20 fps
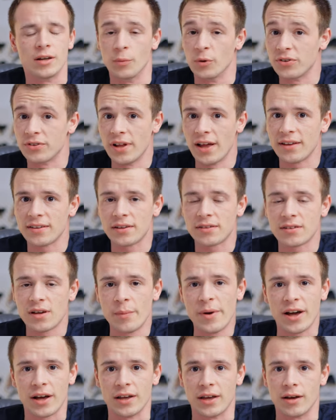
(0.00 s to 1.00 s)
Da muss eine
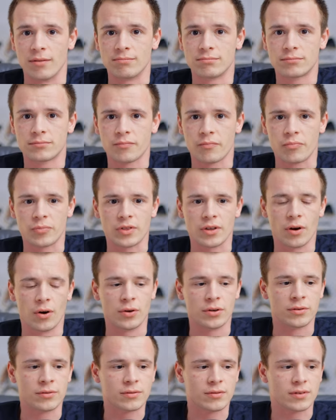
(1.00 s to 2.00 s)
Ersatzkamera her.
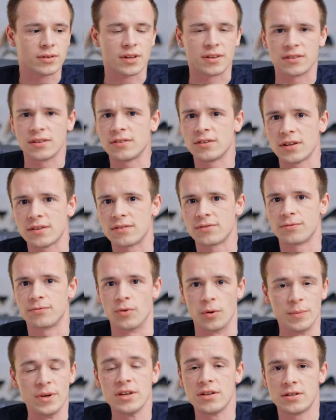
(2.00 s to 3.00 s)
Und das ist jetzt
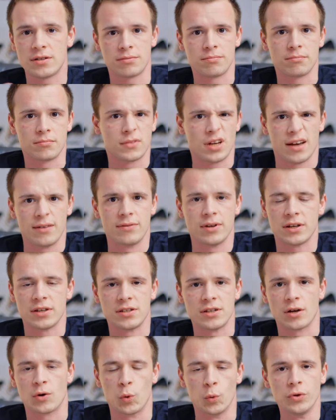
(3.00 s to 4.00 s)
für mich kein
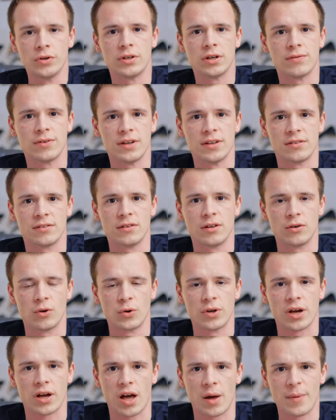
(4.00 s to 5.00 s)
wirklicher Grund gewesen, eine
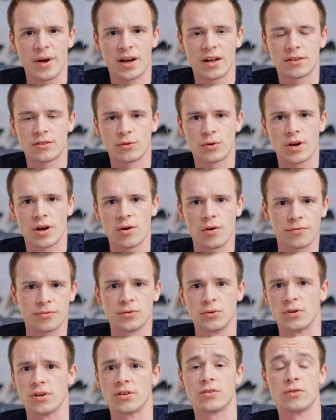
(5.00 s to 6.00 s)
neue Kamera zu
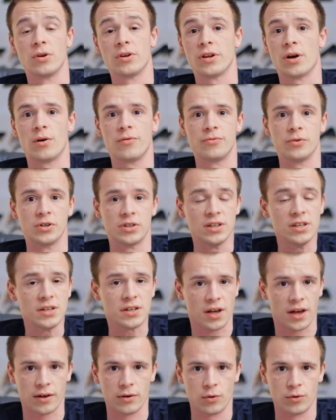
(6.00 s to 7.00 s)
kaufen. Und es sollte auch für
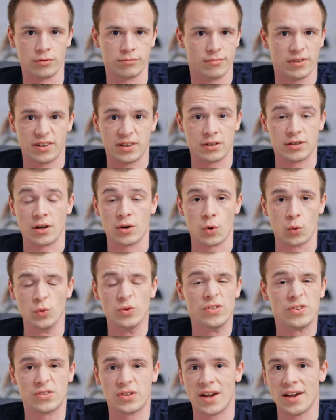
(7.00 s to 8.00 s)
dich kein wirklicher
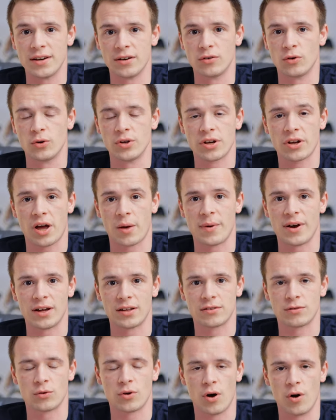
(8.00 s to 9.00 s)
Grund sein, eine neue
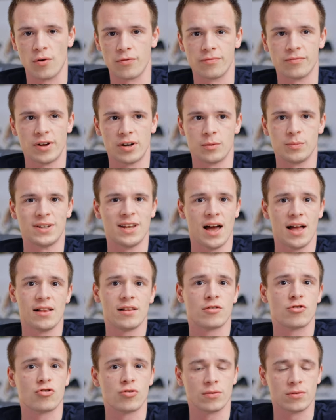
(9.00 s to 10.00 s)
Kamera zu kaufen, weil du mit der
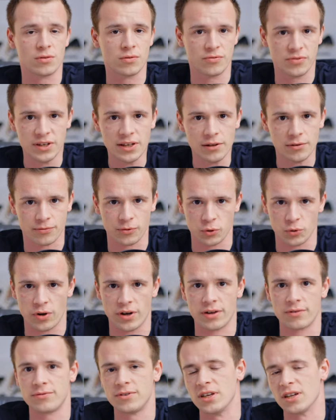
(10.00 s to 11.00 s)
alten schon zu viel
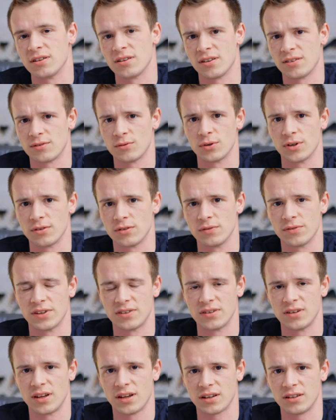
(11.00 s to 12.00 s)
fotografiert hast oder
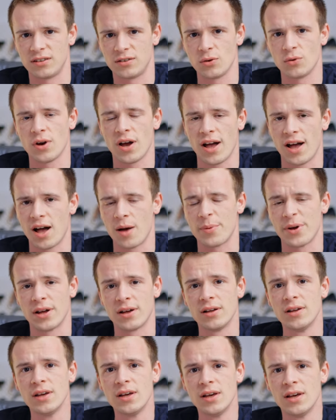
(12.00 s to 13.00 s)
sowas in der Richtung.
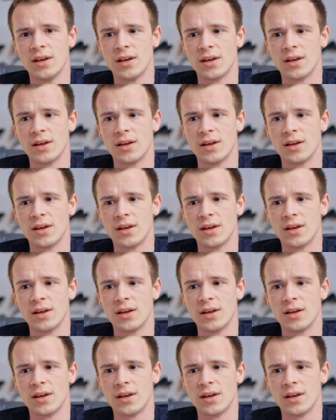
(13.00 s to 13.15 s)
Aber